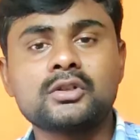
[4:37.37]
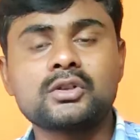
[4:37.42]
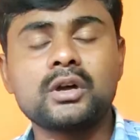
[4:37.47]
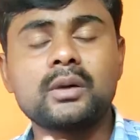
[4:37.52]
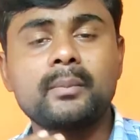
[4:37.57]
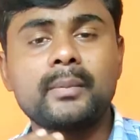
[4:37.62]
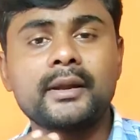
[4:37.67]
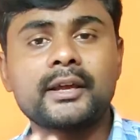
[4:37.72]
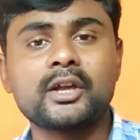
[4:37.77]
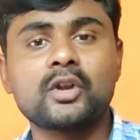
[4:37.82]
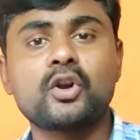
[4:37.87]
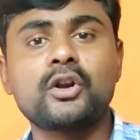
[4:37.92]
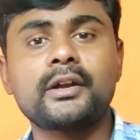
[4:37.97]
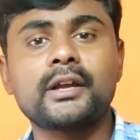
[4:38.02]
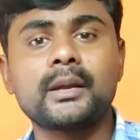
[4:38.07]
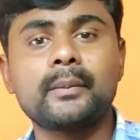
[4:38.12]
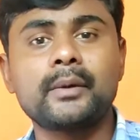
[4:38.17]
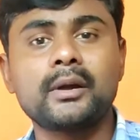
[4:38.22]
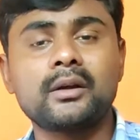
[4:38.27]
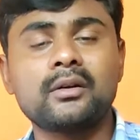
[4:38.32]
సో మనకి రెండు
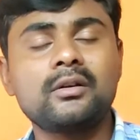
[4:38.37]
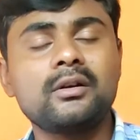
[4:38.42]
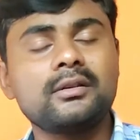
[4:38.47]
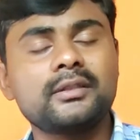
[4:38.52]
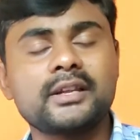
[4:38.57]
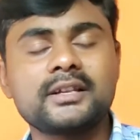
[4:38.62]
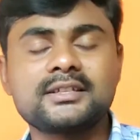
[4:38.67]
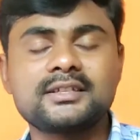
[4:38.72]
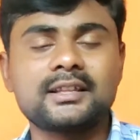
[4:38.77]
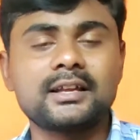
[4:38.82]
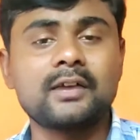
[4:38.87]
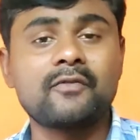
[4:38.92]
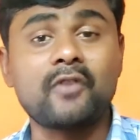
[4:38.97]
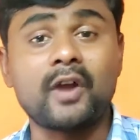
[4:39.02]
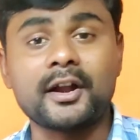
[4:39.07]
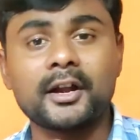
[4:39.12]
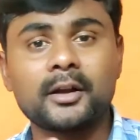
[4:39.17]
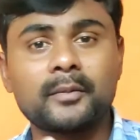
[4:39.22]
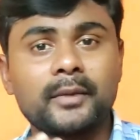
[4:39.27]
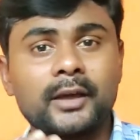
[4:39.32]
కెమెరాలు తెలిసిందాక
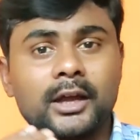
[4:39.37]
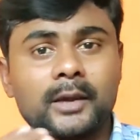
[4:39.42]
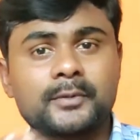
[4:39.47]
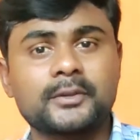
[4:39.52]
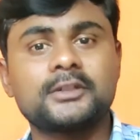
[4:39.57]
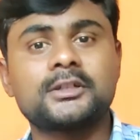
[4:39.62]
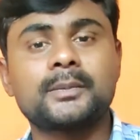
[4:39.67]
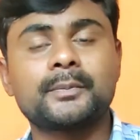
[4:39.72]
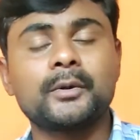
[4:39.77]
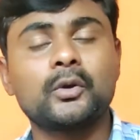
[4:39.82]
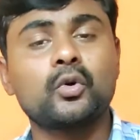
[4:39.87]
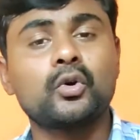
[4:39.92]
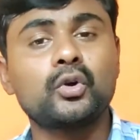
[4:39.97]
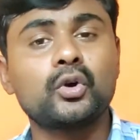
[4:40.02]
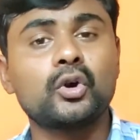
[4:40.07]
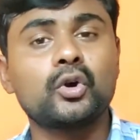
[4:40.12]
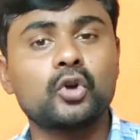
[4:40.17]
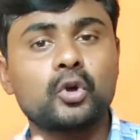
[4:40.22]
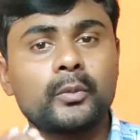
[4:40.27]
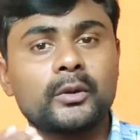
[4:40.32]
ఫార్టీ మ్యాప్స్ అని చెప్పి కొన్ని
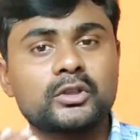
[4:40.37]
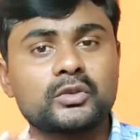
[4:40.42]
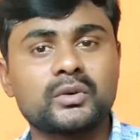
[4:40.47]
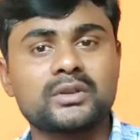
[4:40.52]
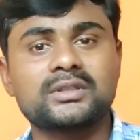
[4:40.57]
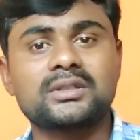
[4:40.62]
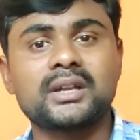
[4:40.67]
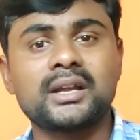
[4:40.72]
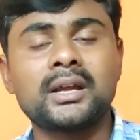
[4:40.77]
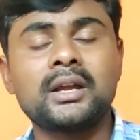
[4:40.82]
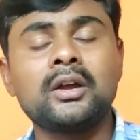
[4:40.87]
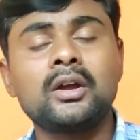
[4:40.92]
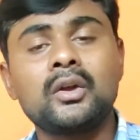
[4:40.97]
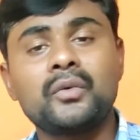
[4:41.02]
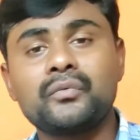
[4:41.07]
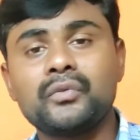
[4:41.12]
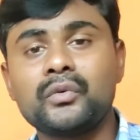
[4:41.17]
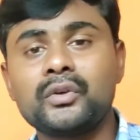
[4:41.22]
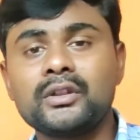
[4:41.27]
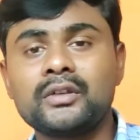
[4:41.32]
కొన్ని రూమర్స్ వస్తున్నాయి
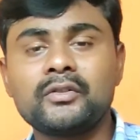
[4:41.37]
వివో